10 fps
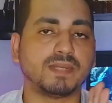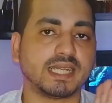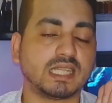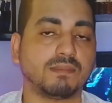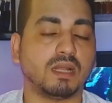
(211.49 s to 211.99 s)

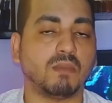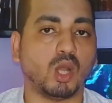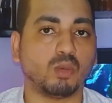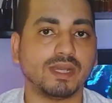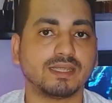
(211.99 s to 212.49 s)
بتكتب
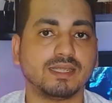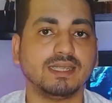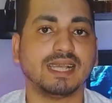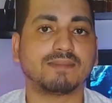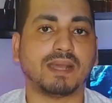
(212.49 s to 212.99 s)
المعلومات
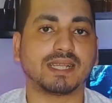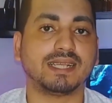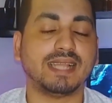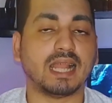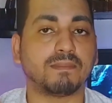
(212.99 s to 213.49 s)
ديت بعد
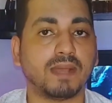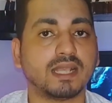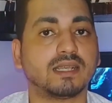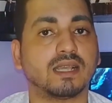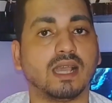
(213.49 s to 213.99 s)
كده
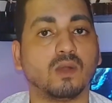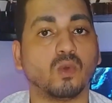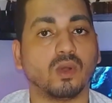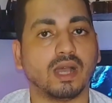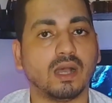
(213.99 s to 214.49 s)
البنك او